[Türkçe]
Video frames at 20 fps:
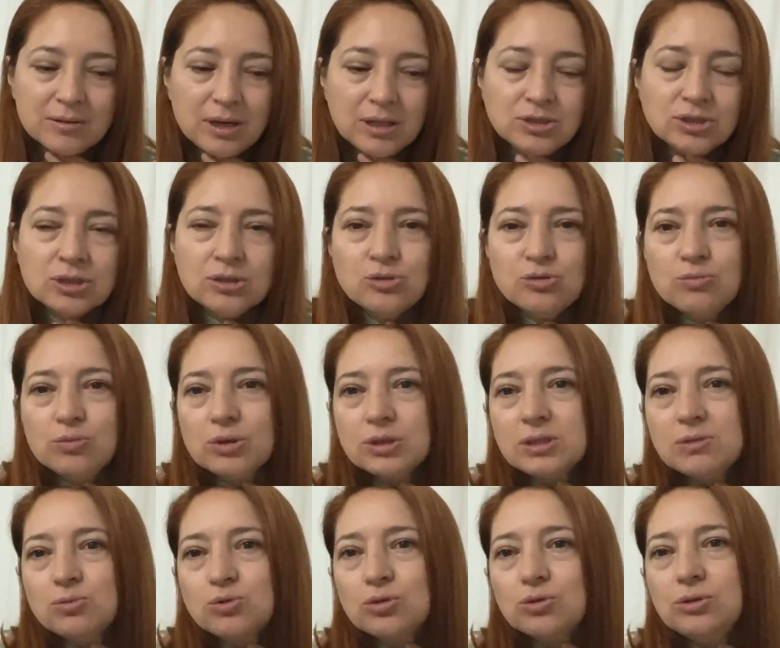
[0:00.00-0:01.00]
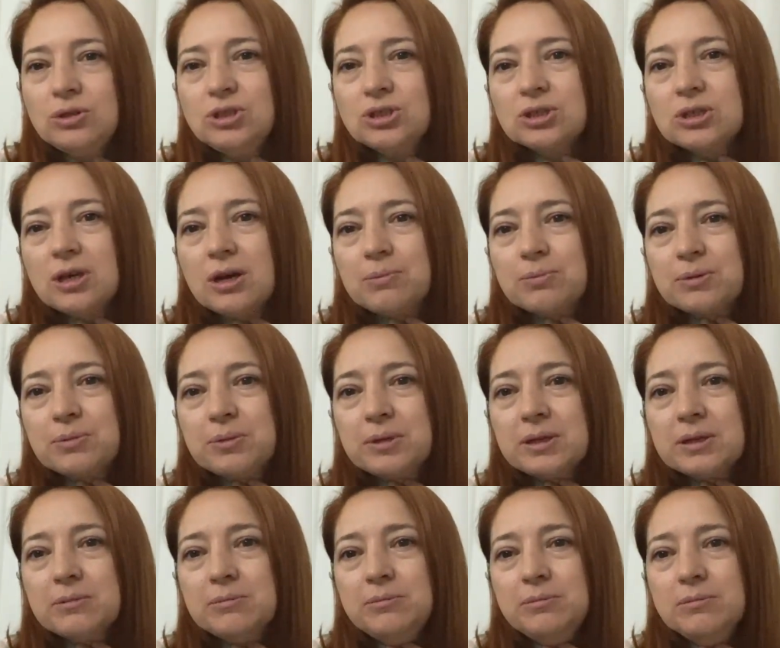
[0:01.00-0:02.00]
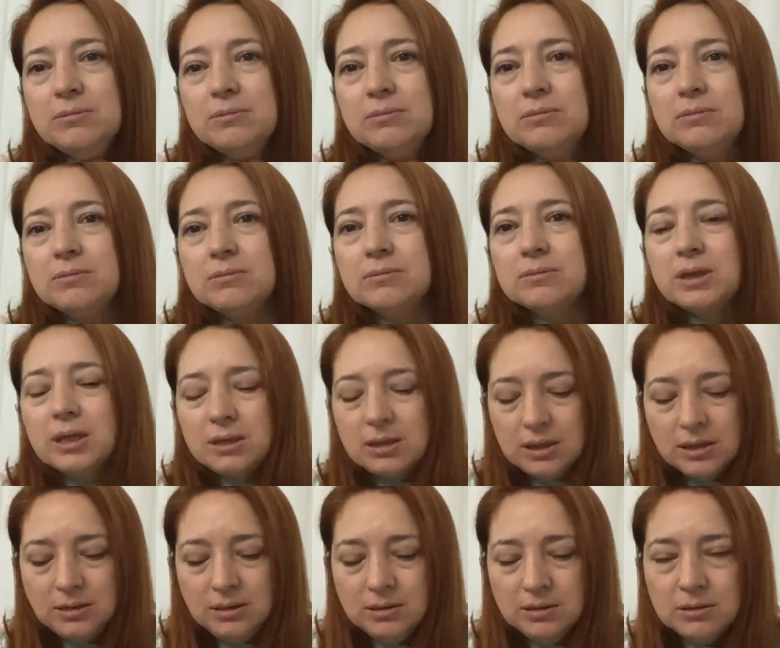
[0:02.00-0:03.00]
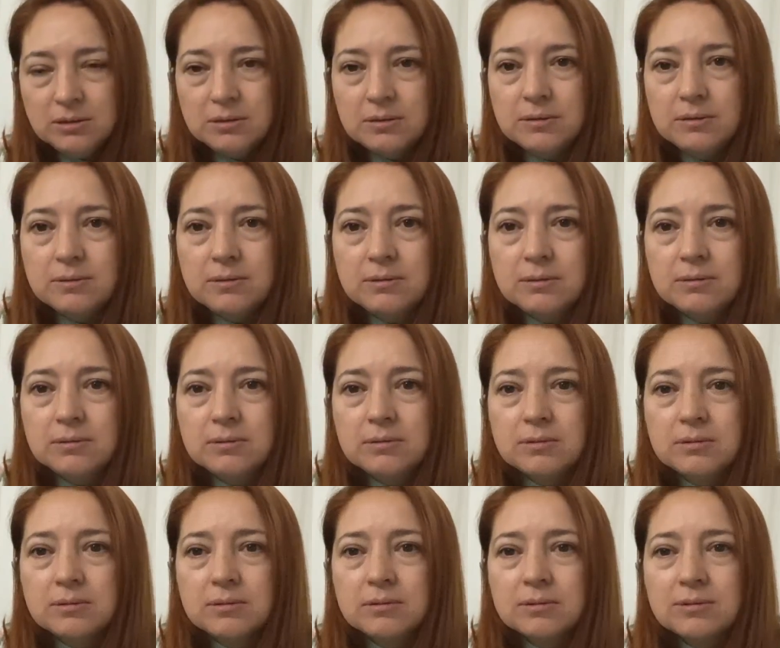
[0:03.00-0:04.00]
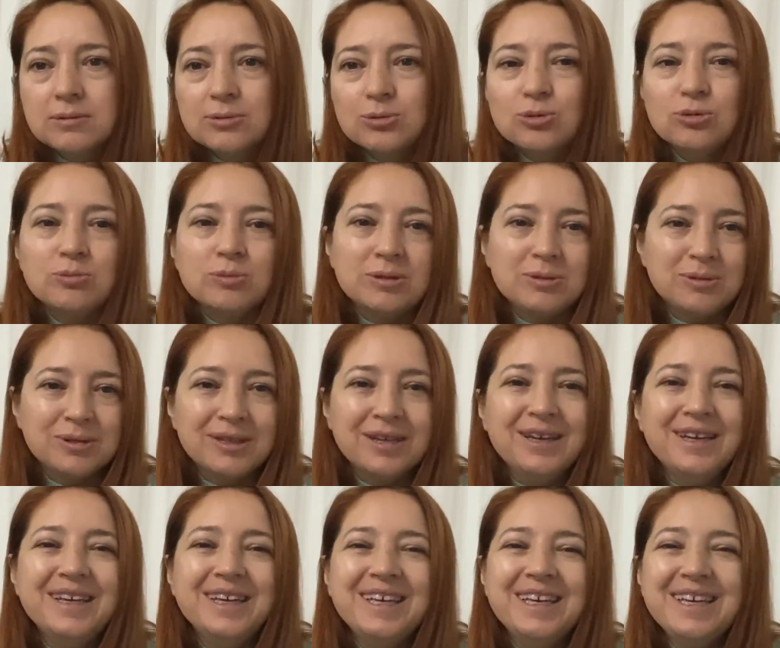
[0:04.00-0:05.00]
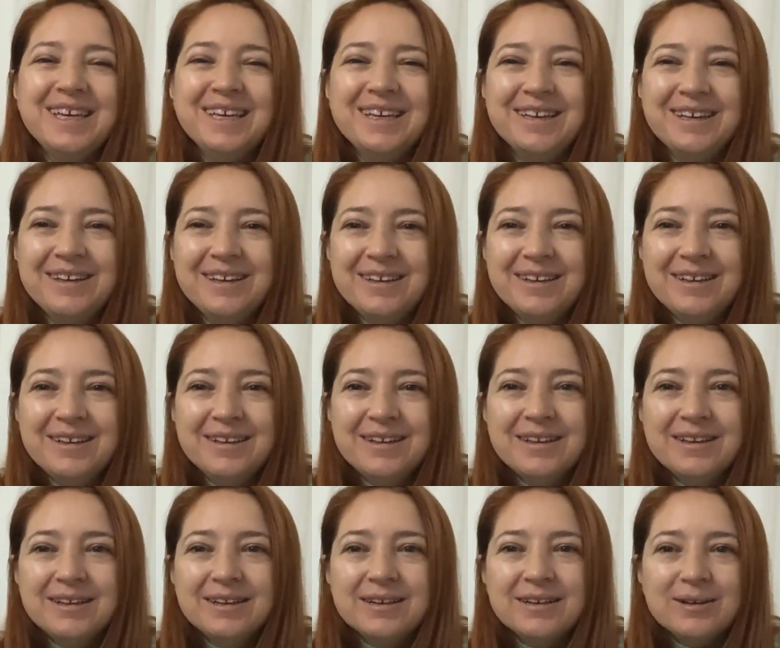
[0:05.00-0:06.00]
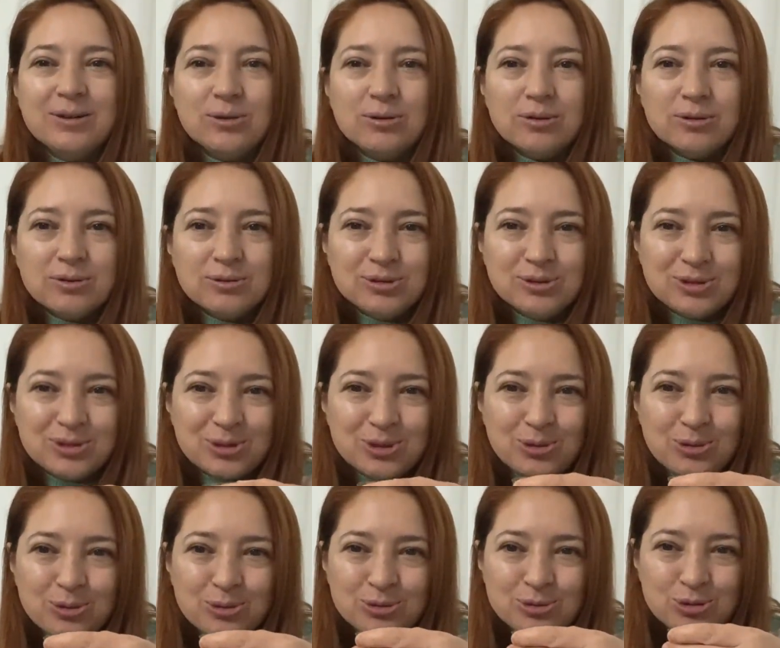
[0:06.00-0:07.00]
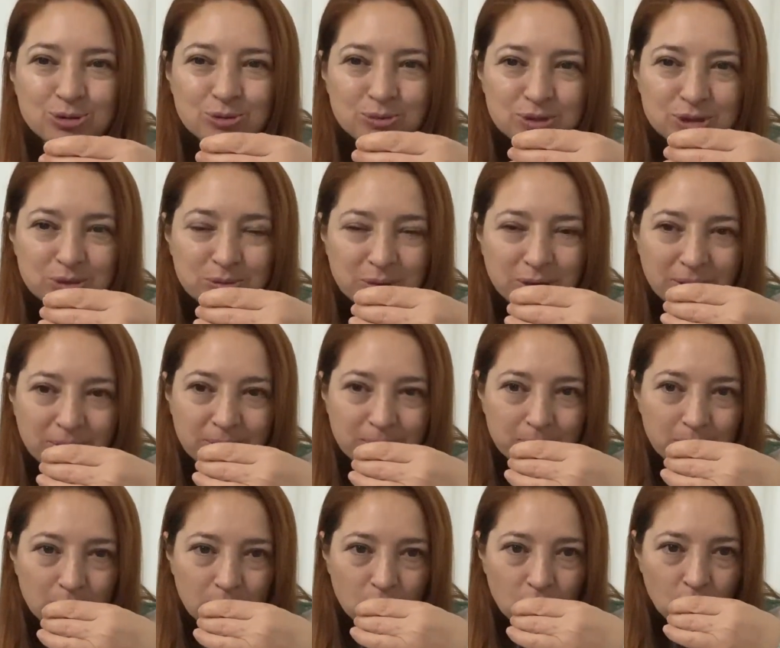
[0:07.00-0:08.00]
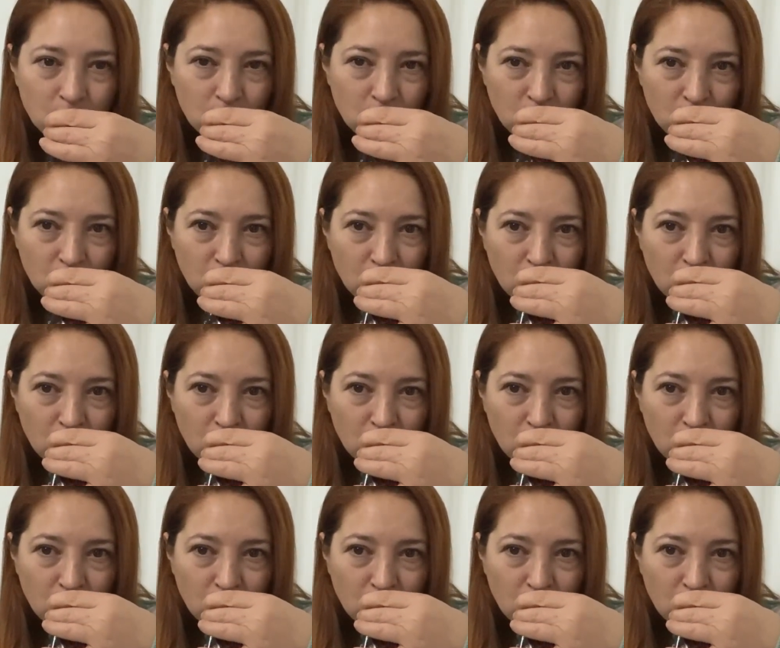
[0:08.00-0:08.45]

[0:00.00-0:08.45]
Ay Cansu boğazım çok gıcık yaptı benim. Neden? Duymadı beni. Çok konuştuğum için. çok konuştuğum için mi? Bazen benim